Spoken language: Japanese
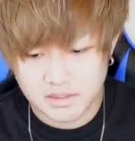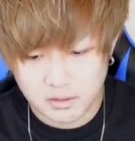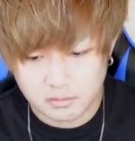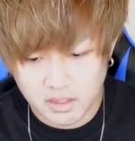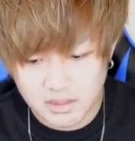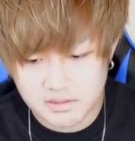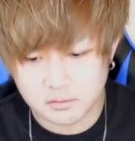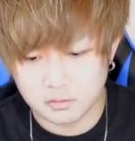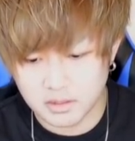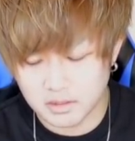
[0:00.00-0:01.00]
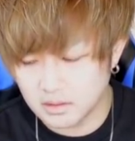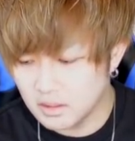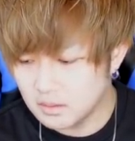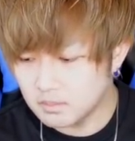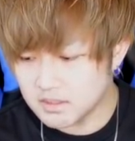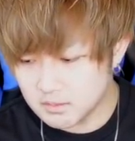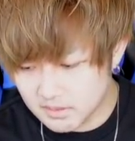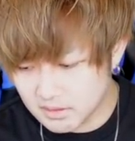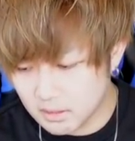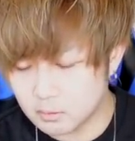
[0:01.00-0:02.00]
先ほど話した通り、まあ、すべ
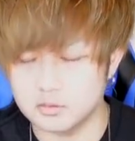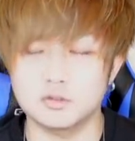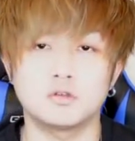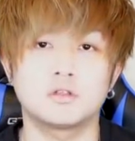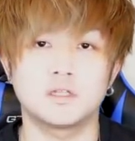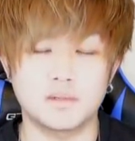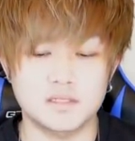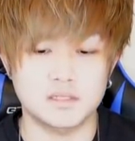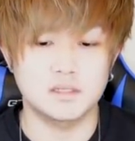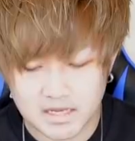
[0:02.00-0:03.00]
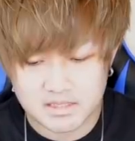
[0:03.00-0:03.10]
て結構整ってます。